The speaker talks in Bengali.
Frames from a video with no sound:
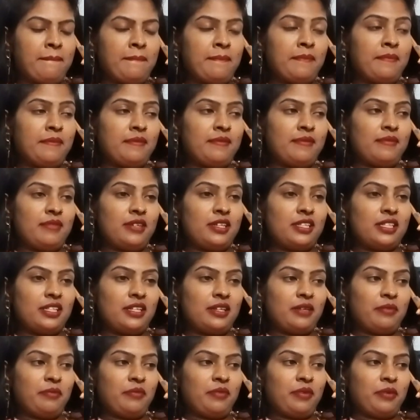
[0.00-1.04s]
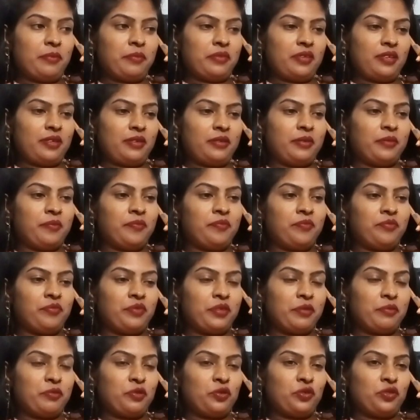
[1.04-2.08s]
হুম এই যে আমরা
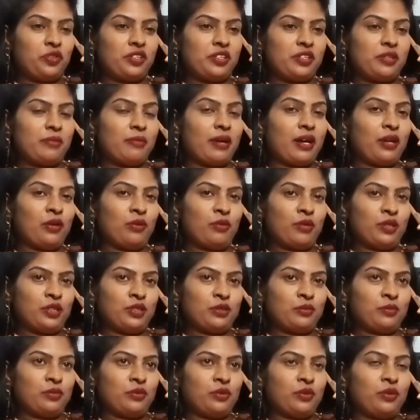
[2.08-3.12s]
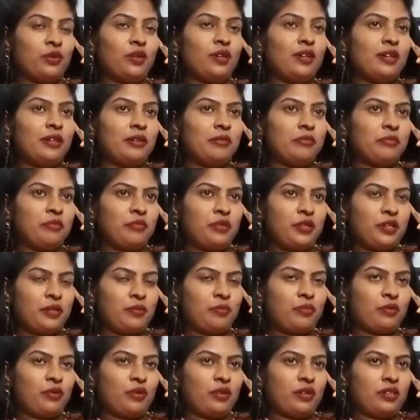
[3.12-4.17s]
প্রেম করতেছি ভালোবাসবো বিয়ের
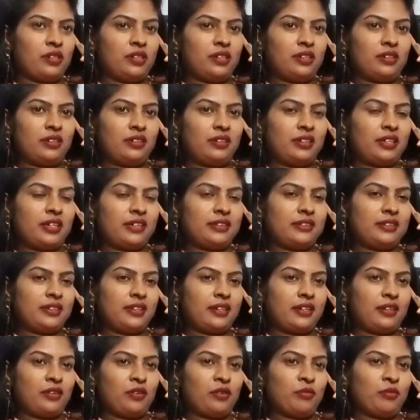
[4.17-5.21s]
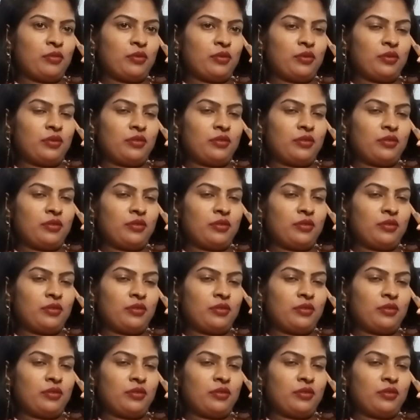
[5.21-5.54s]
পর এক জায়গায় হব